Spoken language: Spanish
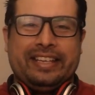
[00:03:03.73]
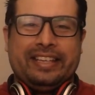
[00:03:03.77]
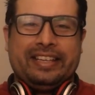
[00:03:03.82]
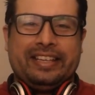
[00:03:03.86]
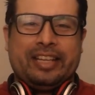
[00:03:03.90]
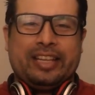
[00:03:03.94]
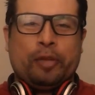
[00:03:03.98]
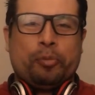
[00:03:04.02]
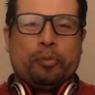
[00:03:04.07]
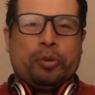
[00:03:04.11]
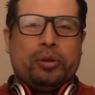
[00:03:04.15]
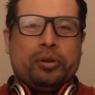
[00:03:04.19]

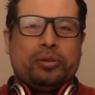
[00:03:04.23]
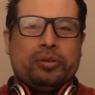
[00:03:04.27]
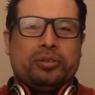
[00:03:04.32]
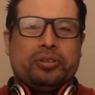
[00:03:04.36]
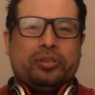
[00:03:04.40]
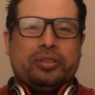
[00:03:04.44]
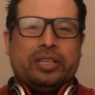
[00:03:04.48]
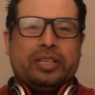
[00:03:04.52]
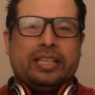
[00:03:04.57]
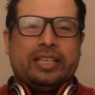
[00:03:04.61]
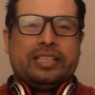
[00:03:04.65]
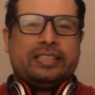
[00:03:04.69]
de pronto
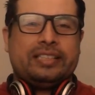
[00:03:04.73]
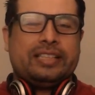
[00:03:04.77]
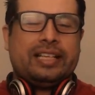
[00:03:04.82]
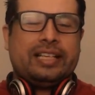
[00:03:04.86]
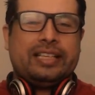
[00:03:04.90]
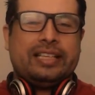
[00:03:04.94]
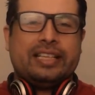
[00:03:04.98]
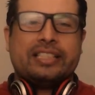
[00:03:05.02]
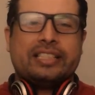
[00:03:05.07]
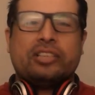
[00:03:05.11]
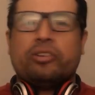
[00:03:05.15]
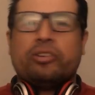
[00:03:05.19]
necesitan
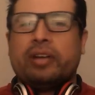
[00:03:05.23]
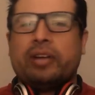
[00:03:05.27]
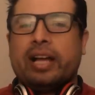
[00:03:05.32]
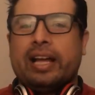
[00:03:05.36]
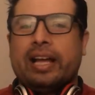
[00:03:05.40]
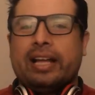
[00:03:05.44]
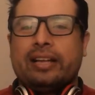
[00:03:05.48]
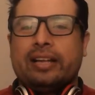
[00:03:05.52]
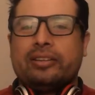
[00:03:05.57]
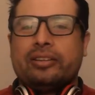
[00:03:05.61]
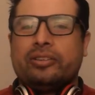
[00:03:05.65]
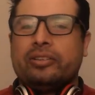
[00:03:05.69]

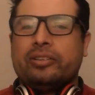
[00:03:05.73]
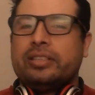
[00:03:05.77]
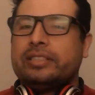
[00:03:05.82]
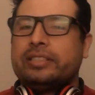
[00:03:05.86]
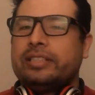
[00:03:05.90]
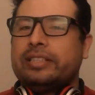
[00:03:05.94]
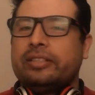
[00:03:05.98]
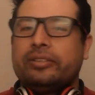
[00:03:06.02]
desahogar todo ese